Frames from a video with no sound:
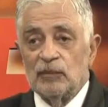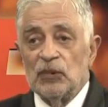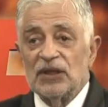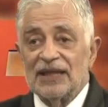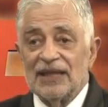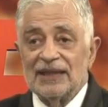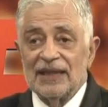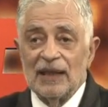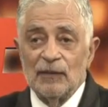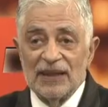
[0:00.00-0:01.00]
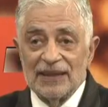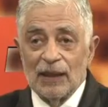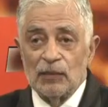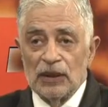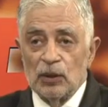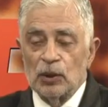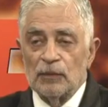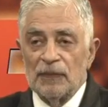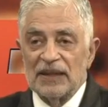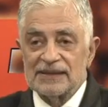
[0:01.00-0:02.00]
es muy triste y lamentable lo
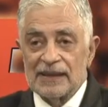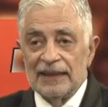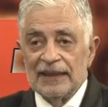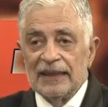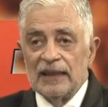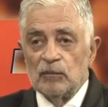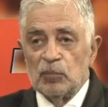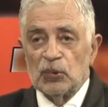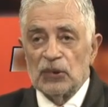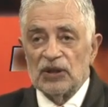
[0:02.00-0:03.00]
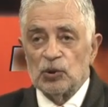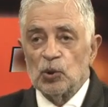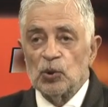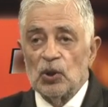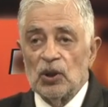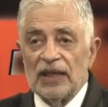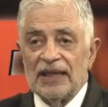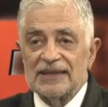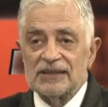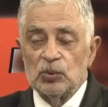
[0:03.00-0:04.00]
que pasa porque todo
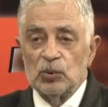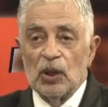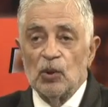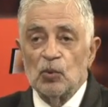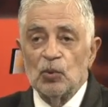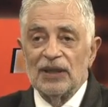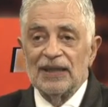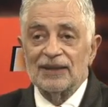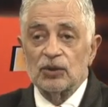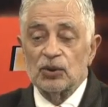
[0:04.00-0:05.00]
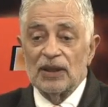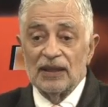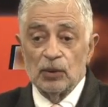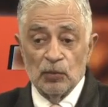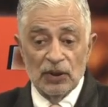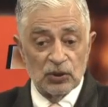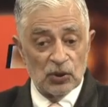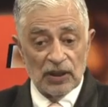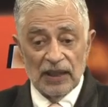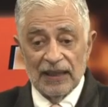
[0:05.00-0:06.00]
es una oscuridad total, es como
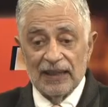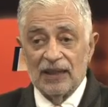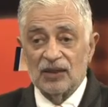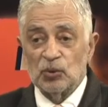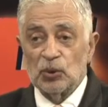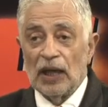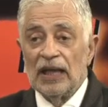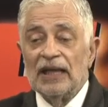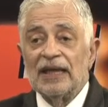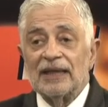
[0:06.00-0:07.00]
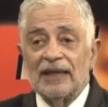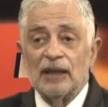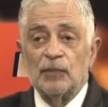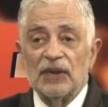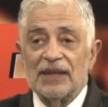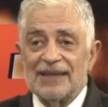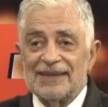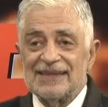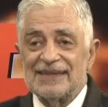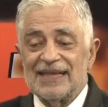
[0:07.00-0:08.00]
esto de la legislatura, que después de
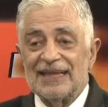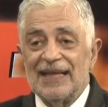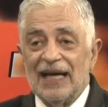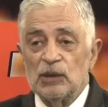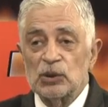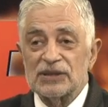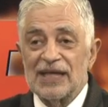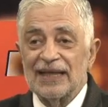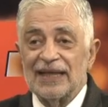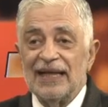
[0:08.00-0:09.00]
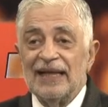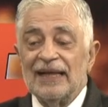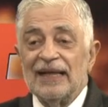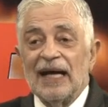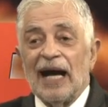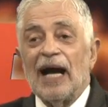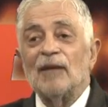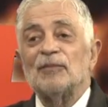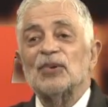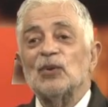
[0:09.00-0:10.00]
16 años saca a
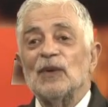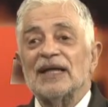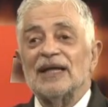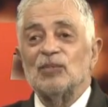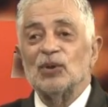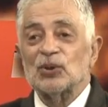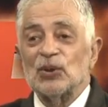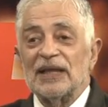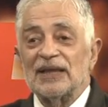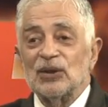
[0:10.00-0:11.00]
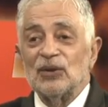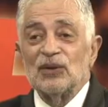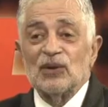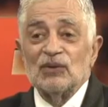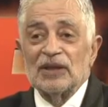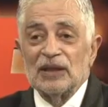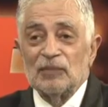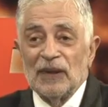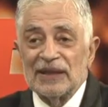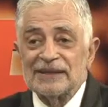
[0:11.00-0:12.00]
aprobar el voto electrónico. ¿A usted
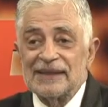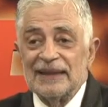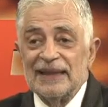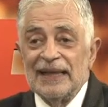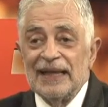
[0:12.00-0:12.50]
les parece?